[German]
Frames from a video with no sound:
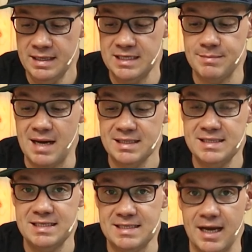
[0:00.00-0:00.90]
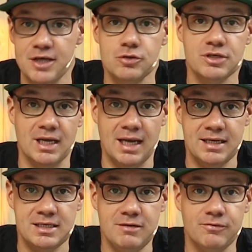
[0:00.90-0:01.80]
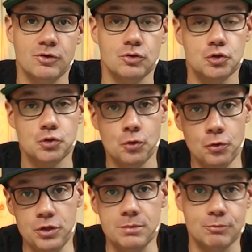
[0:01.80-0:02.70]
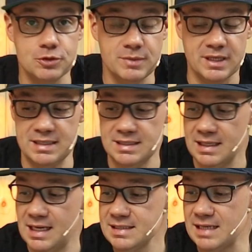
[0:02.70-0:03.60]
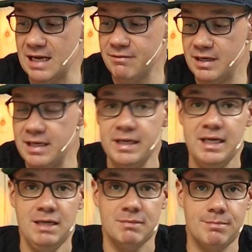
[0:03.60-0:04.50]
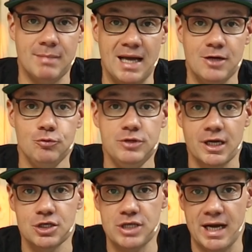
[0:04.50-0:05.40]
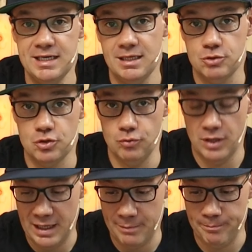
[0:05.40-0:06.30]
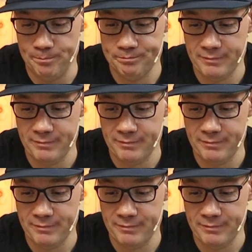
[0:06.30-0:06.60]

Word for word: Das macht diese Sache schon relativ schön, muss man ganz klar sagen, weil man mag ungern Steine im Schuh haben.